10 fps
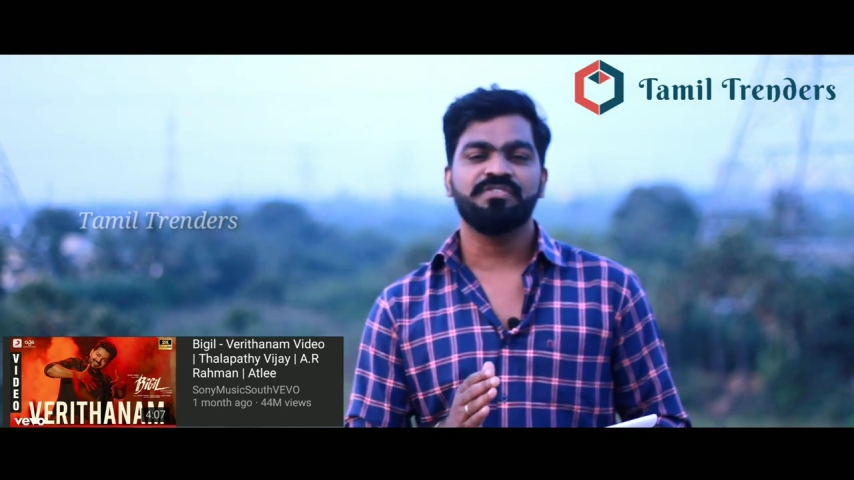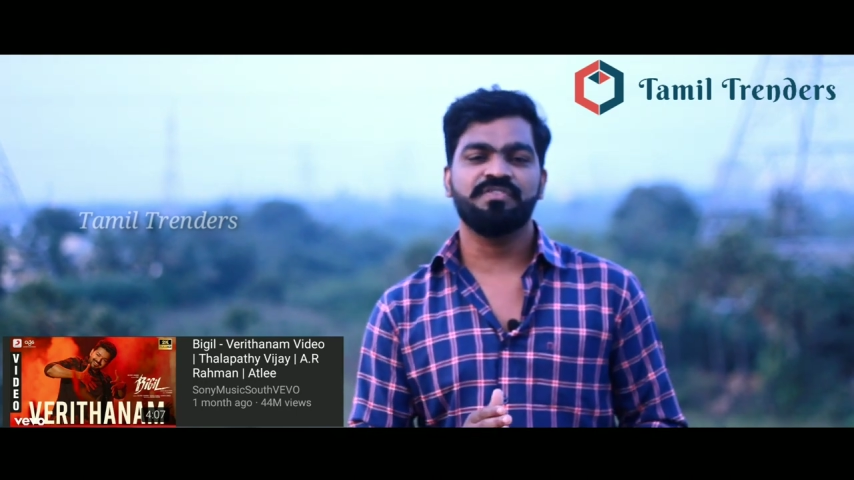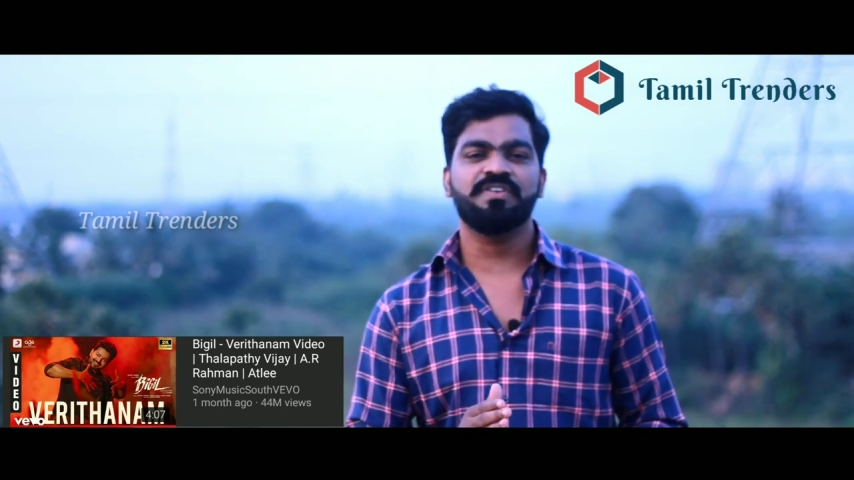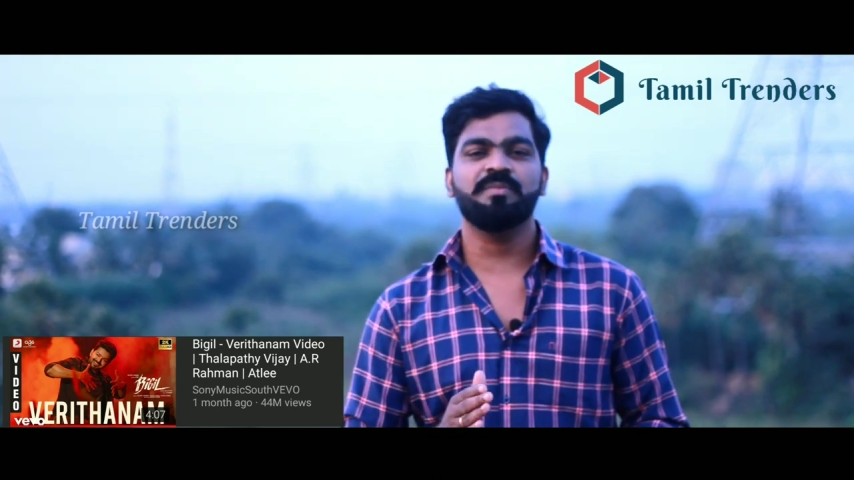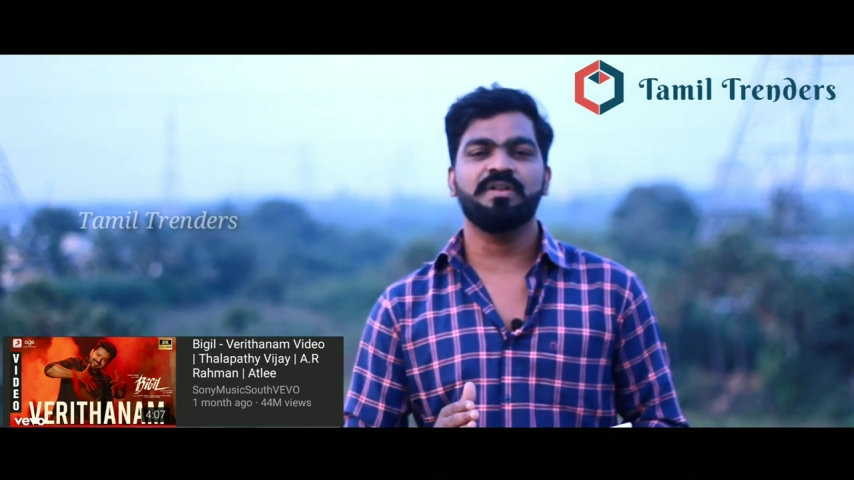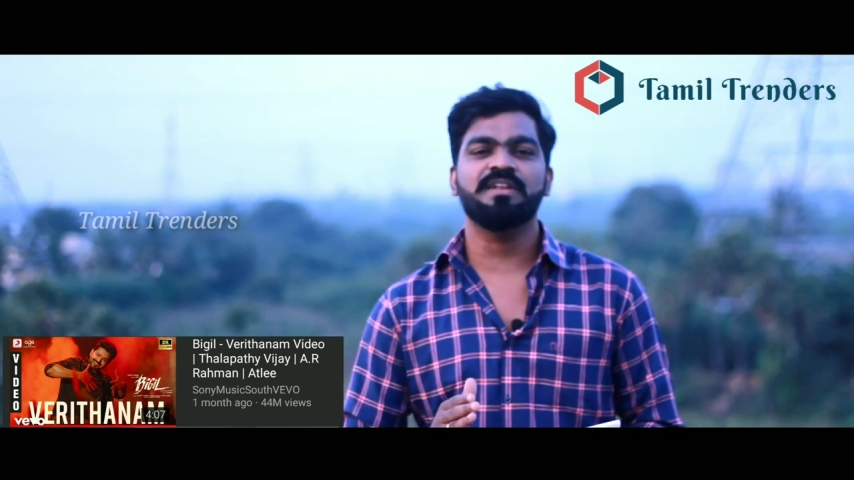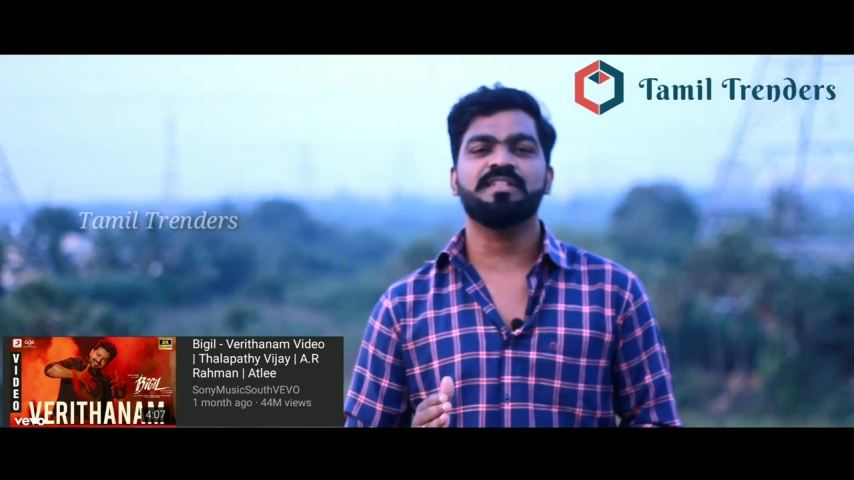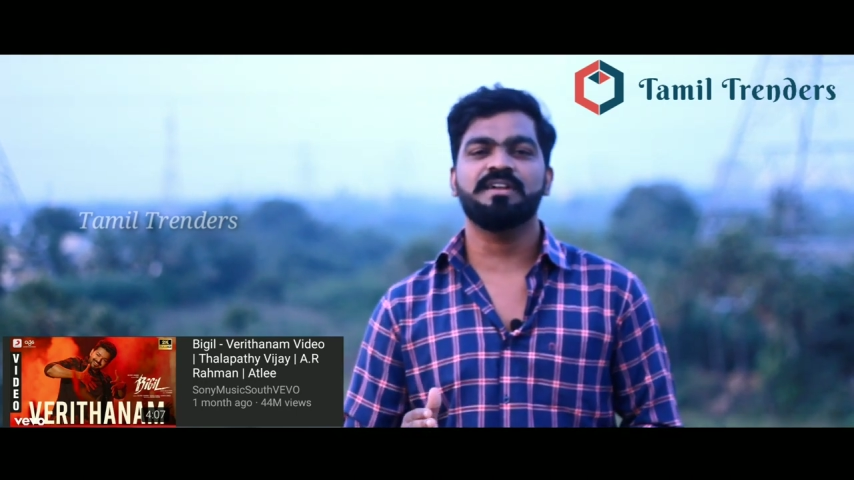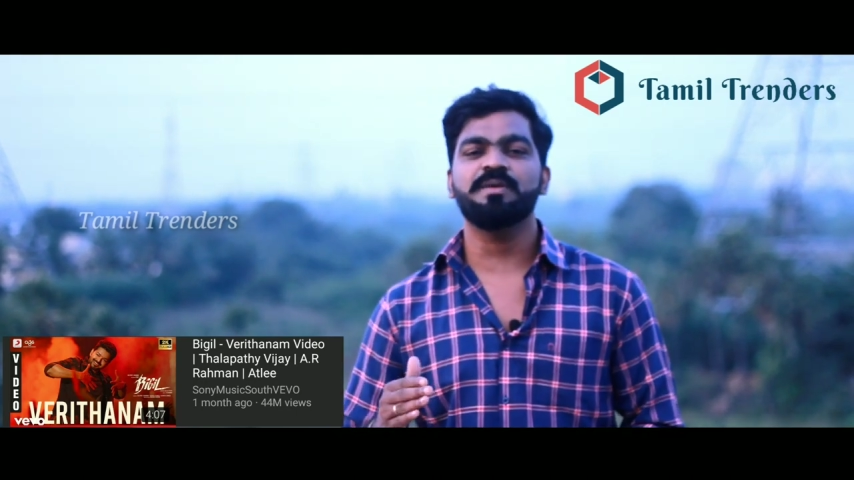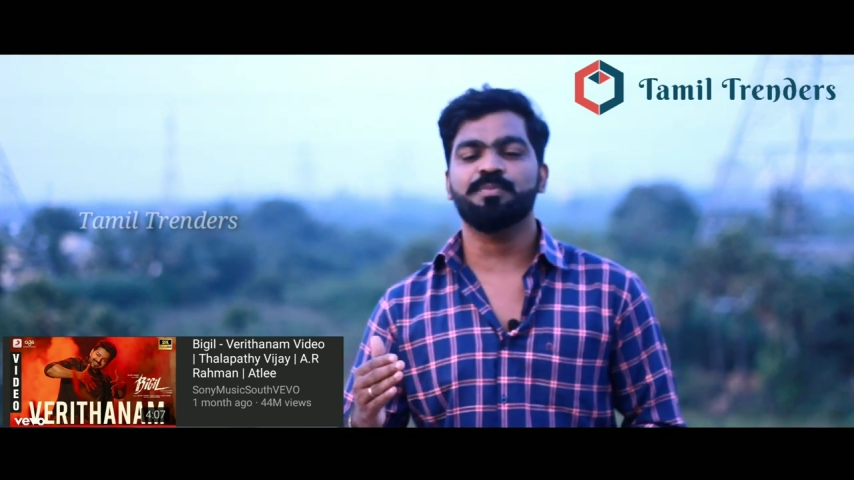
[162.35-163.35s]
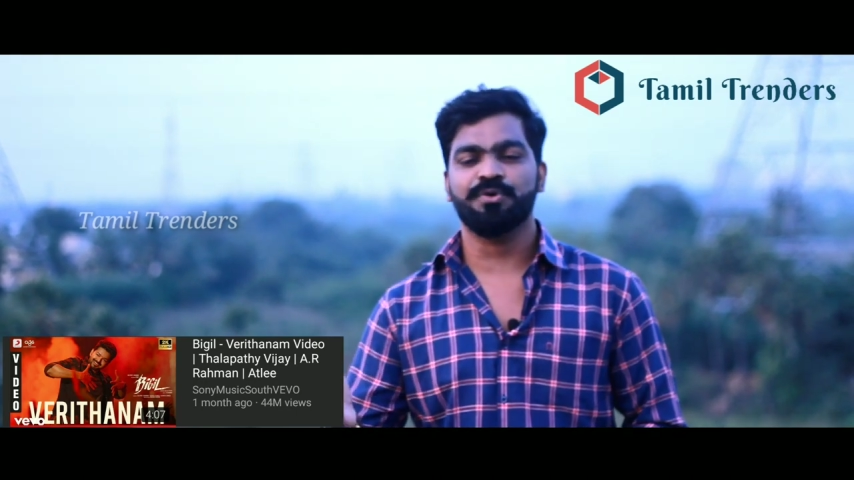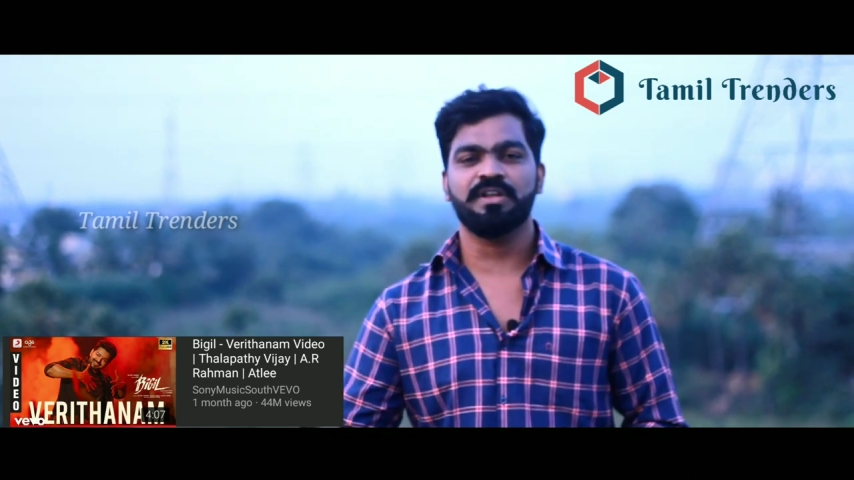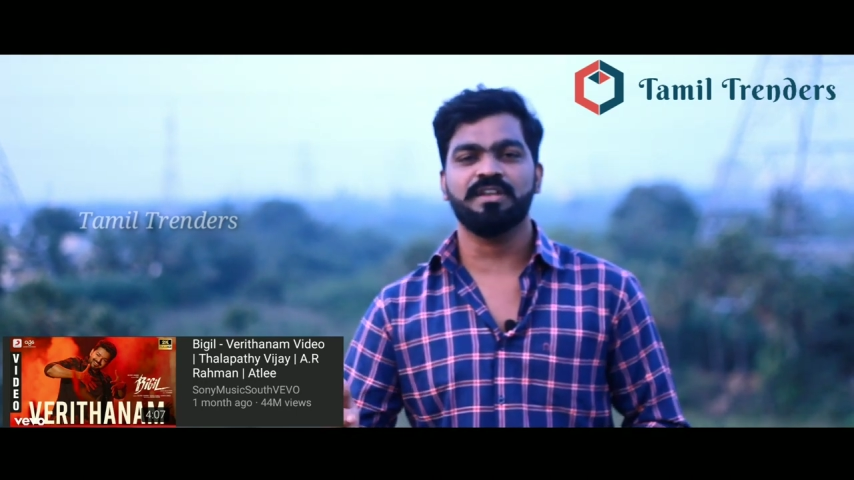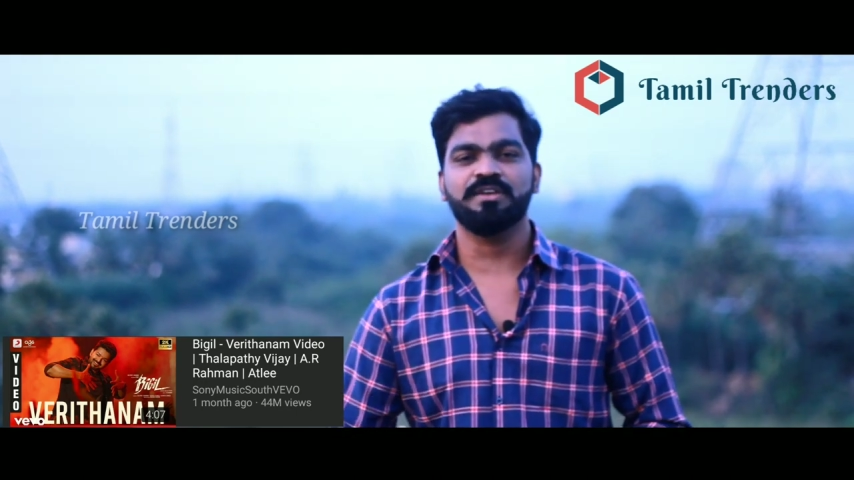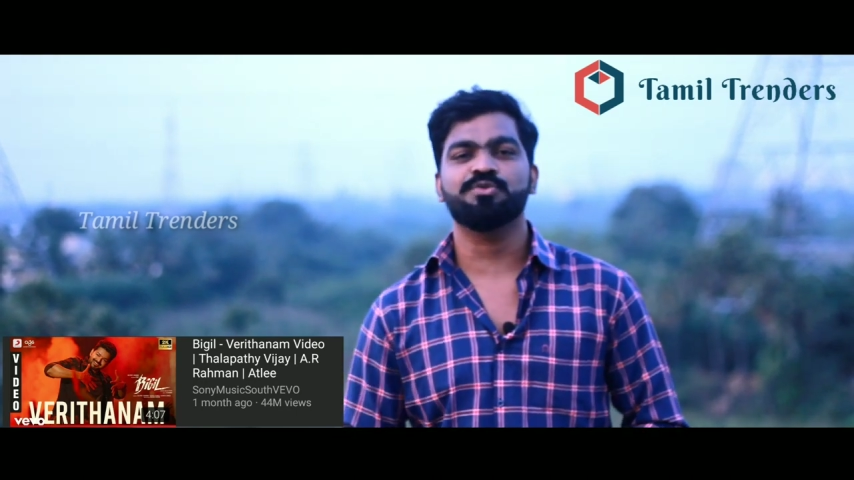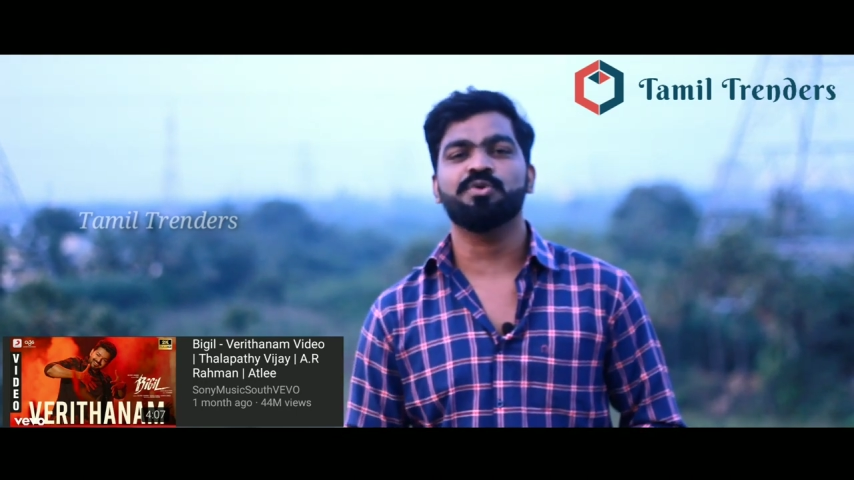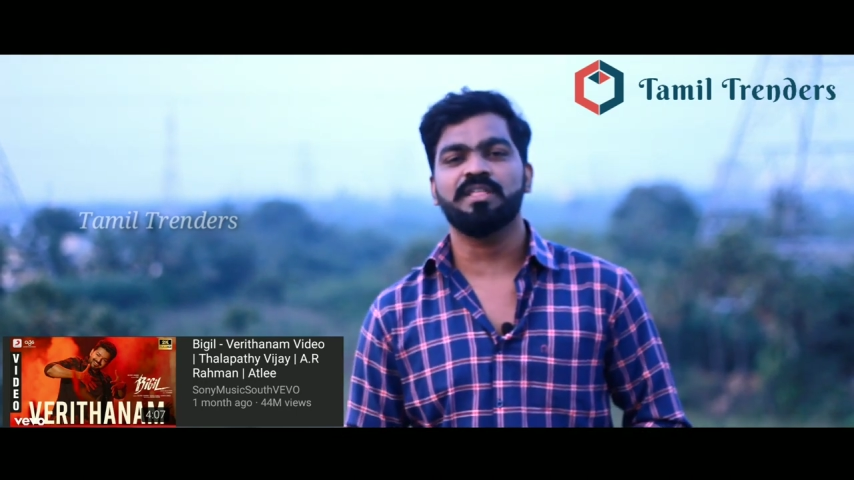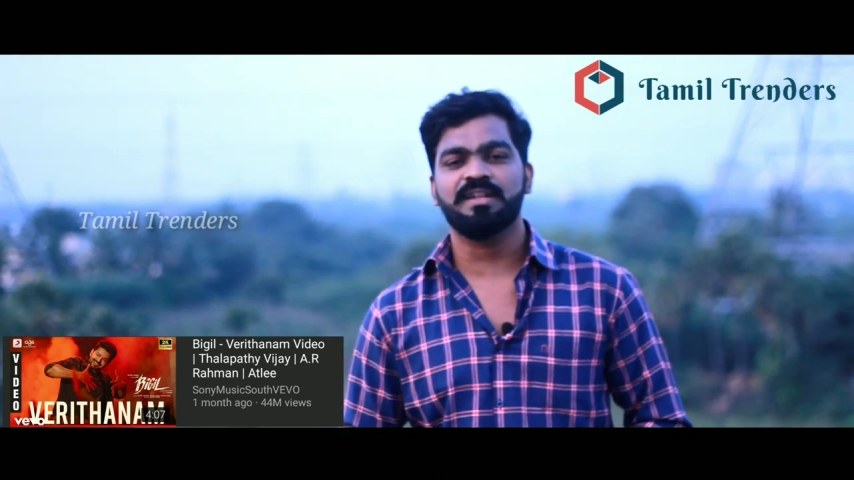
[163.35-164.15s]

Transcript: ஃபிஃப்டி மில்லியன் தாண்டி போயிட்டுருக்கு ஸோ